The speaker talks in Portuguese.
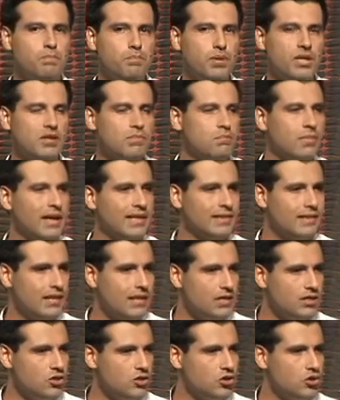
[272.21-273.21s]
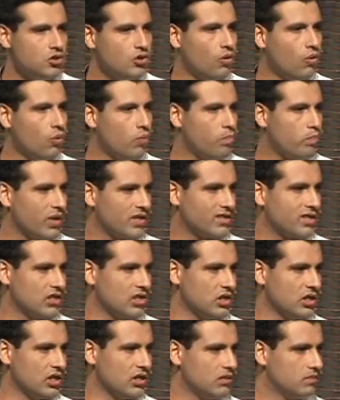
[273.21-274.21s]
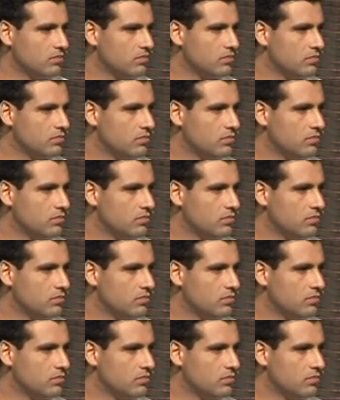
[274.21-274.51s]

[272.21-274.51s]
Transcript: permanente ou passageira.